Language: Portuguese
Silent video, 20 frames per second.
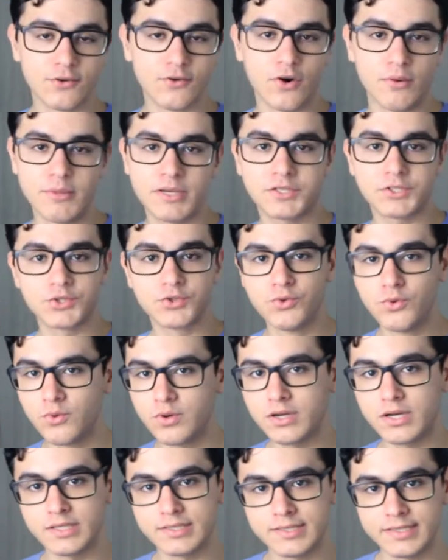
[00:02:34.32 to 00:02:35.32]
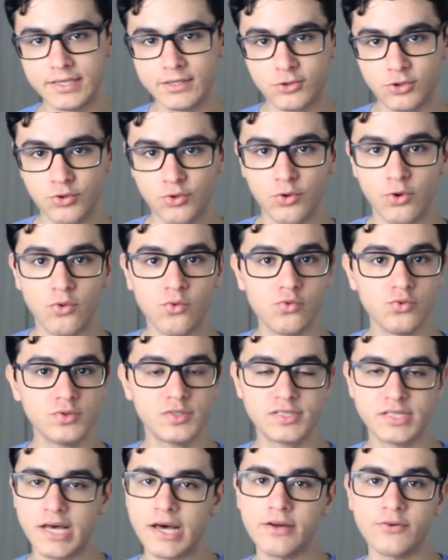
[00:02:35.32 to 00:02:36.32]
Comics nunca aceitou
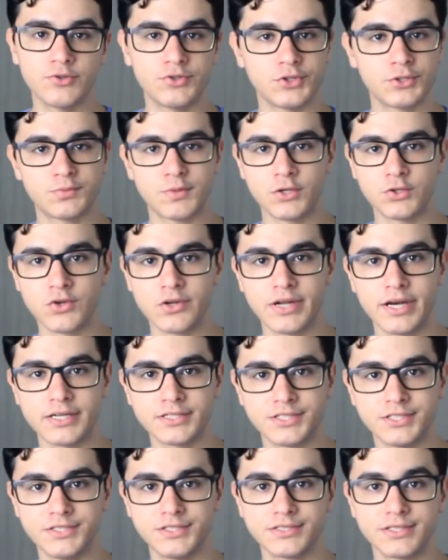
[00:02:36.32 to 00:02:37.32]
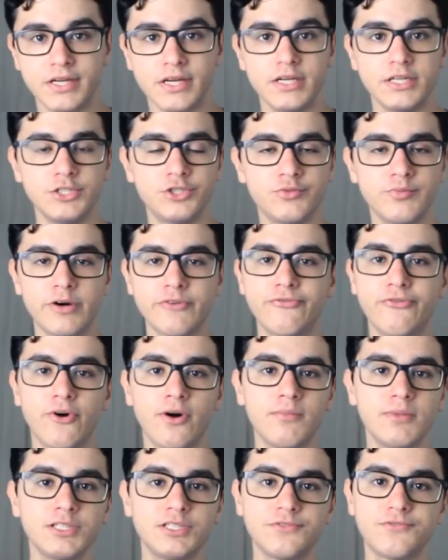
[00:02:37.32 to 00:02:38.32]
usar os seus personagens de uma
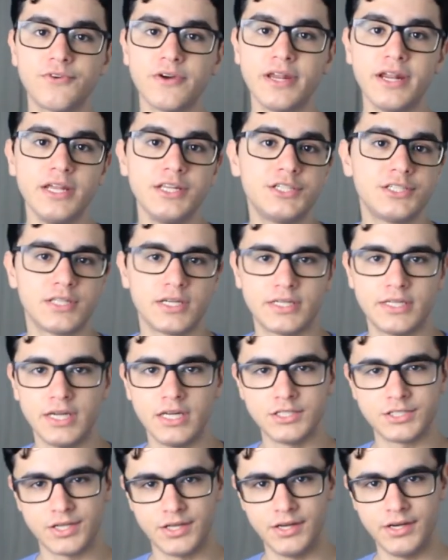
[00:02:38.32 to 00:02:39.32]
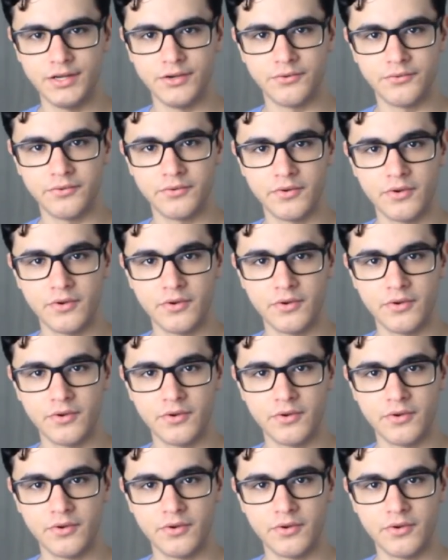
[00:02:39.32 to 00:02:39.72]
forma diferente da que eles queriam.